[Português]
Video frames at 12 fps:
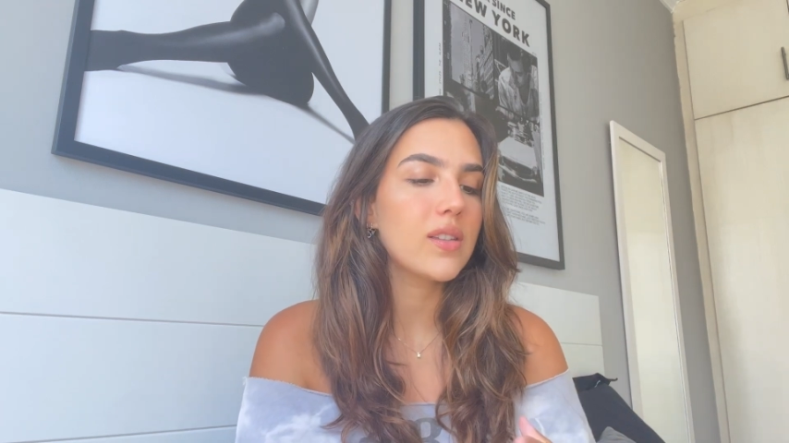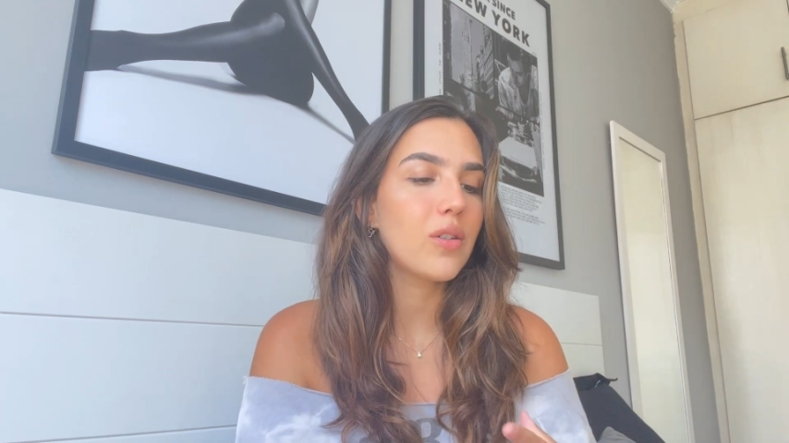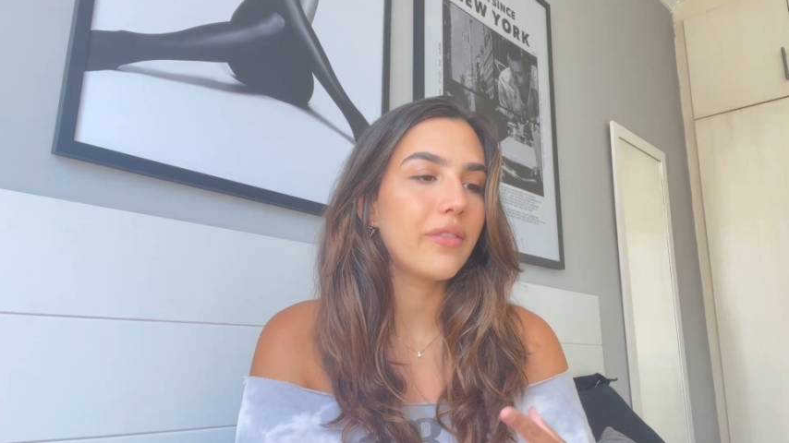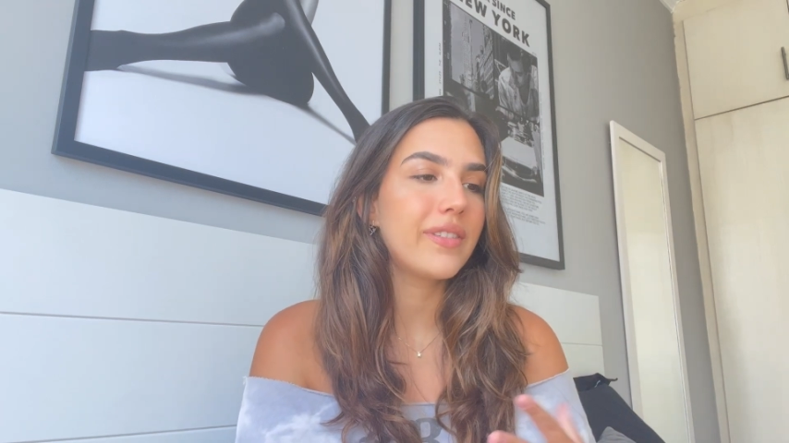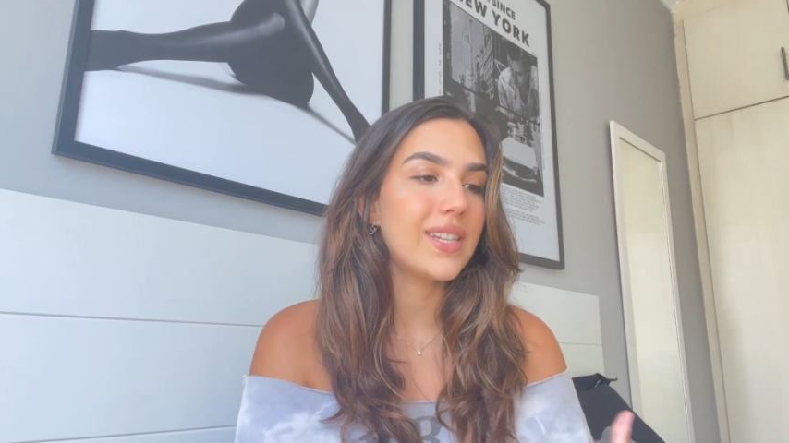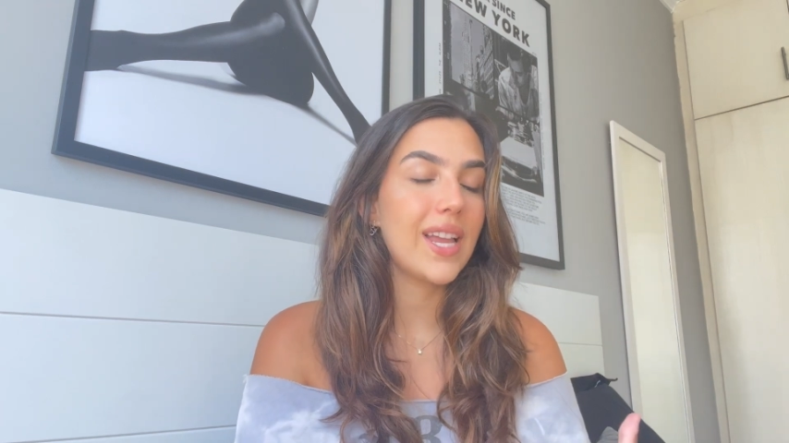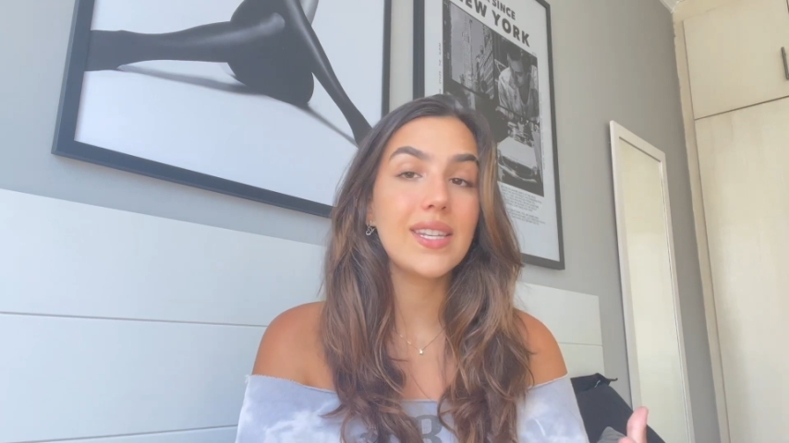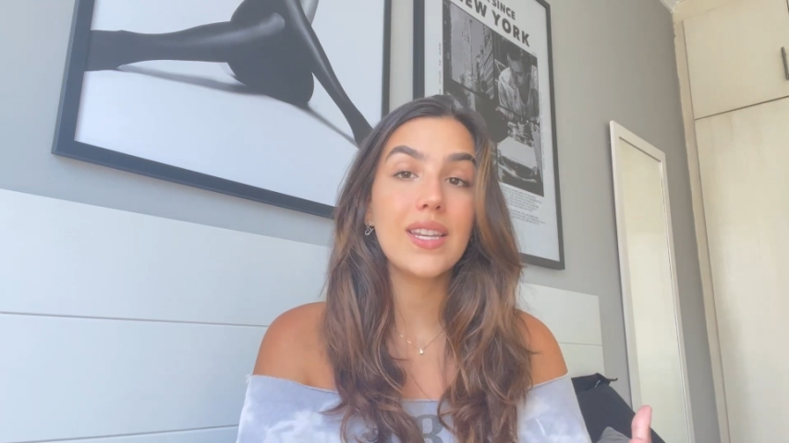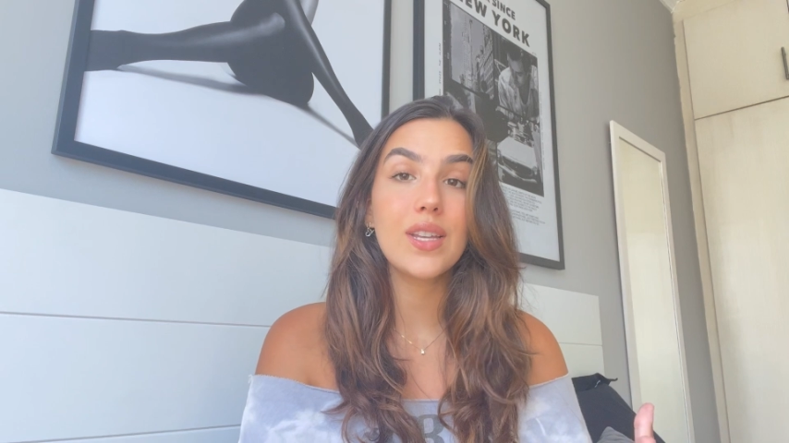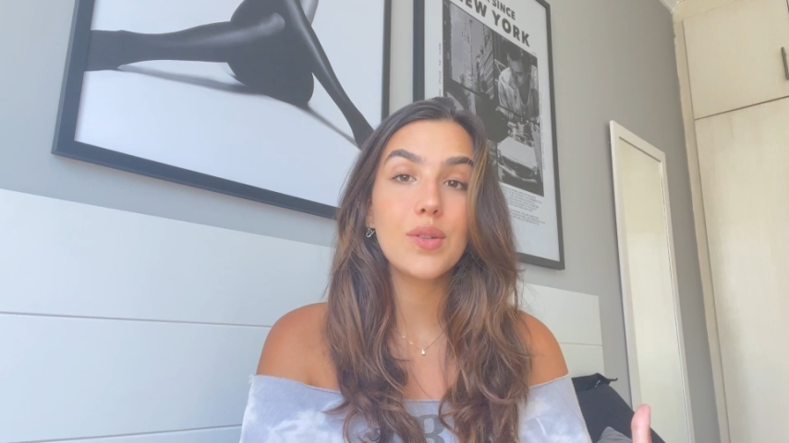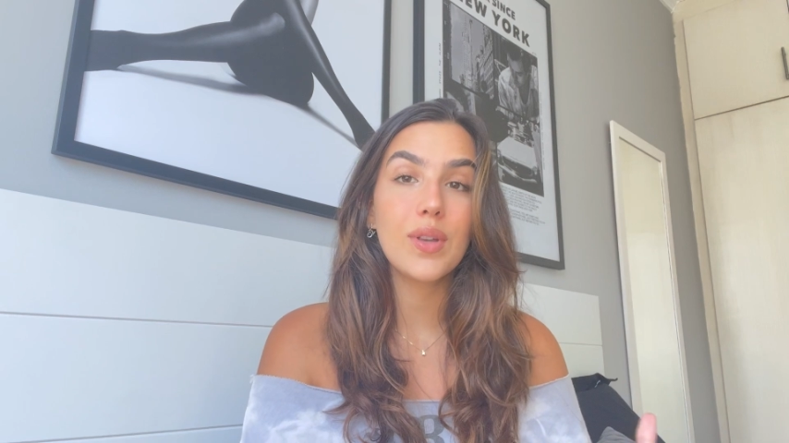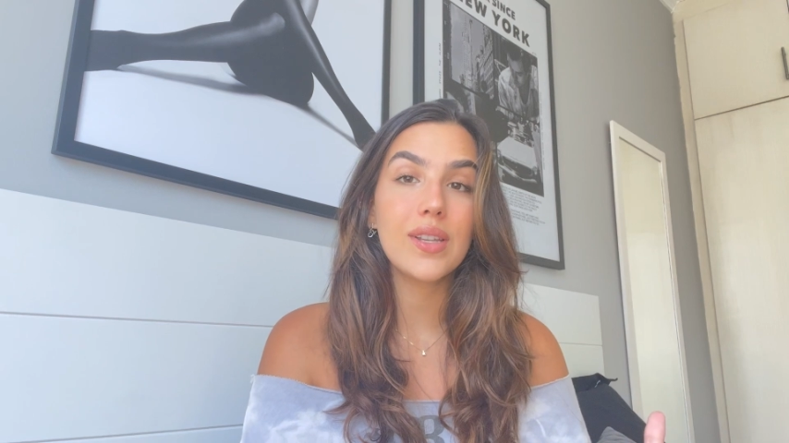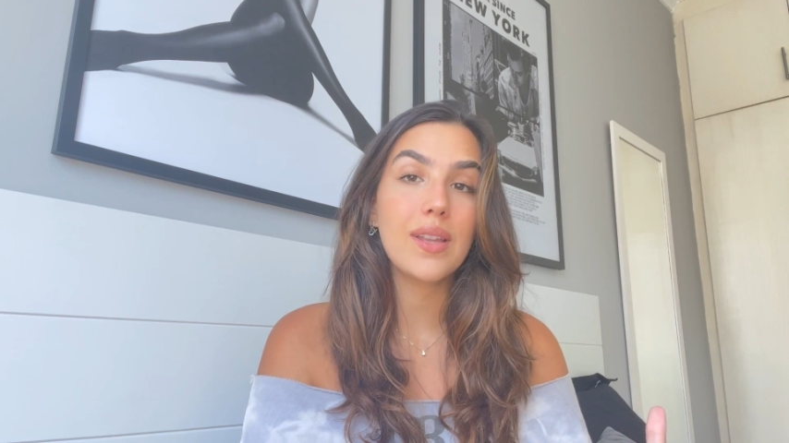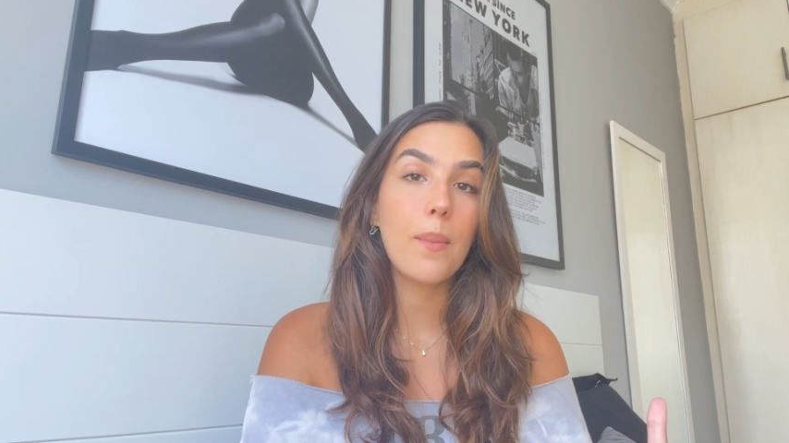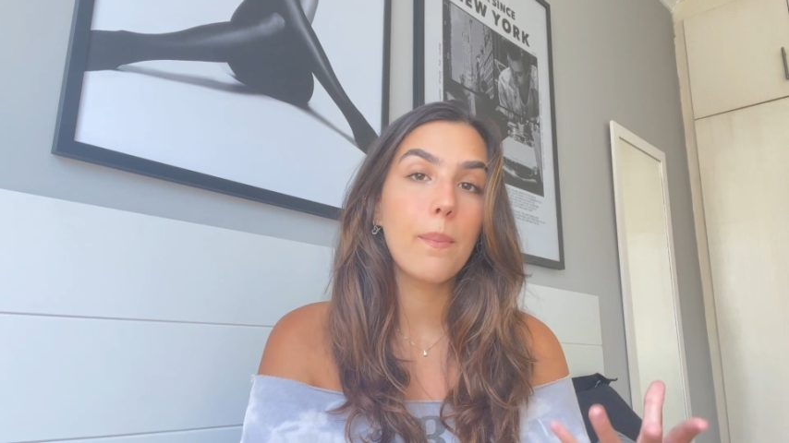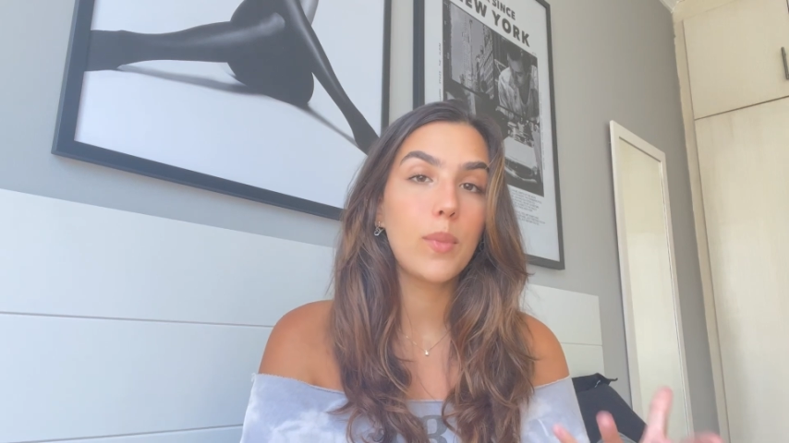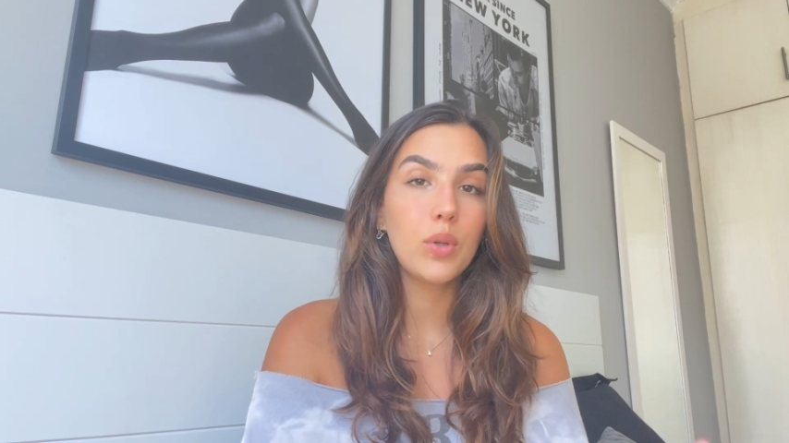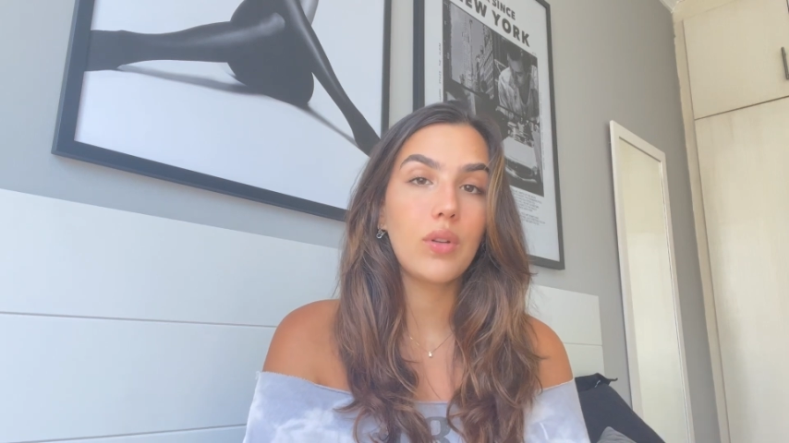se eu fizesse isso ia ser
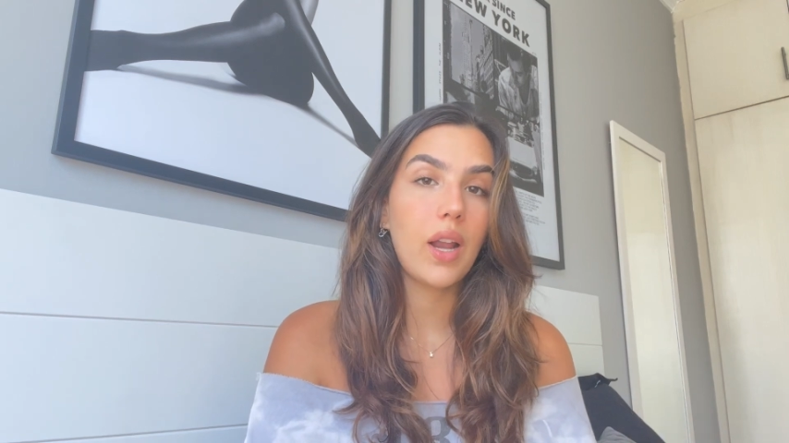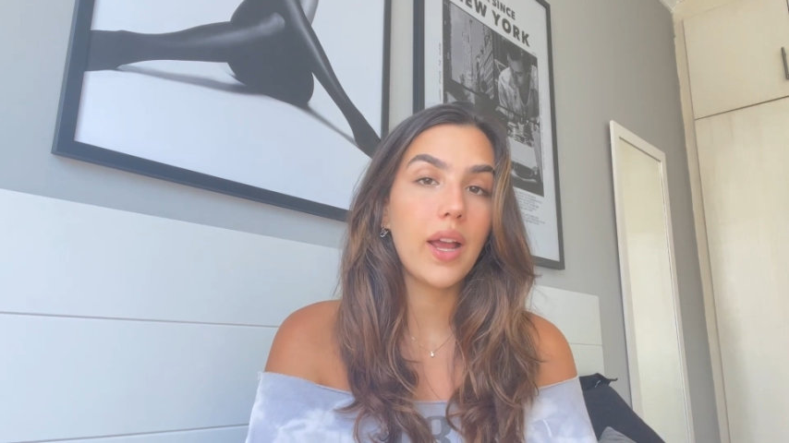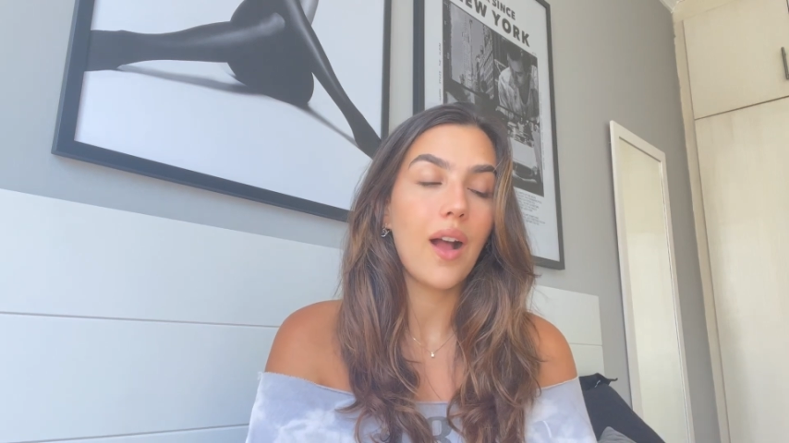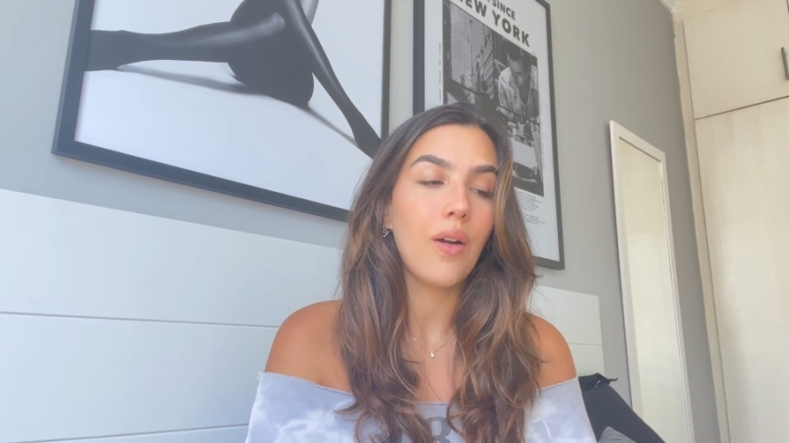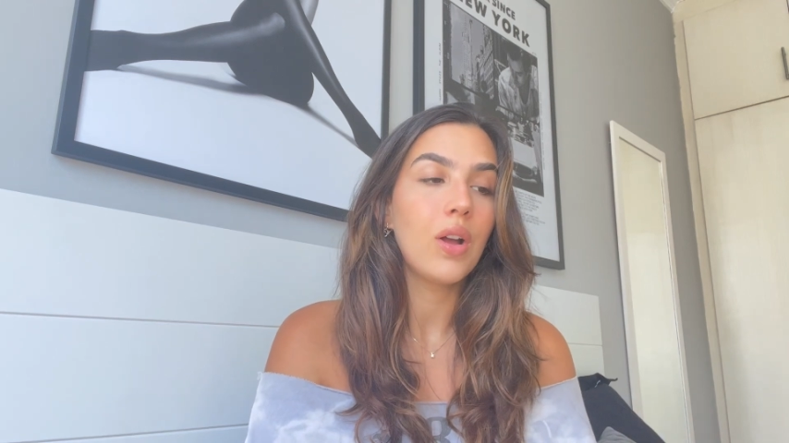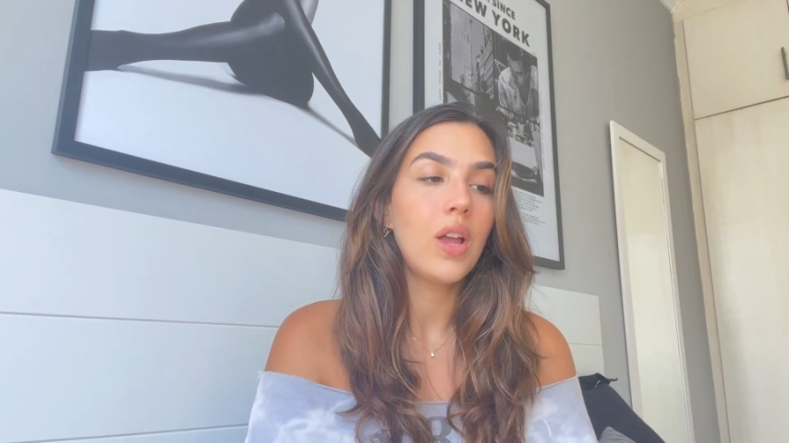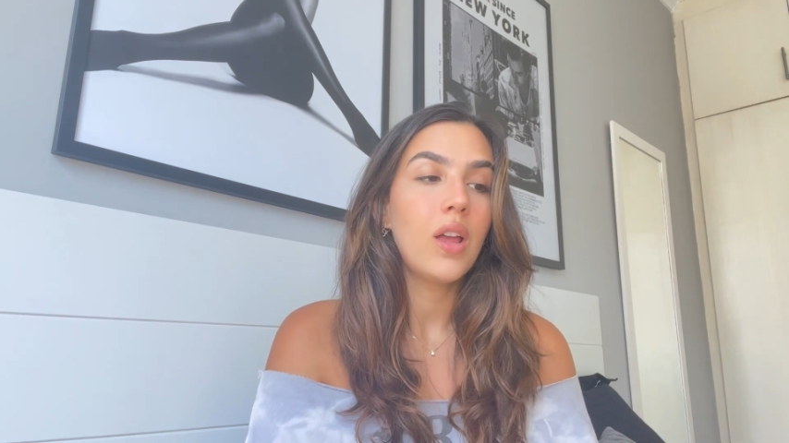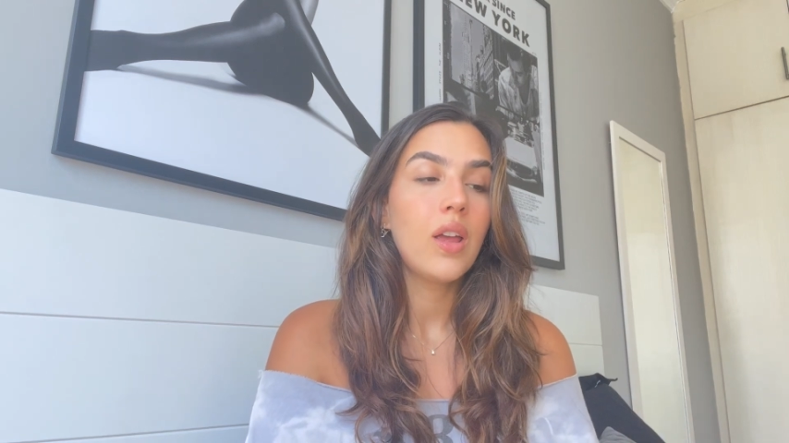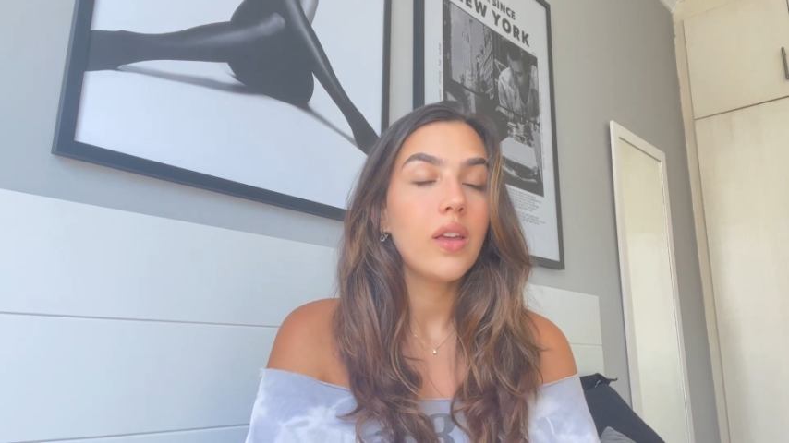muito legal.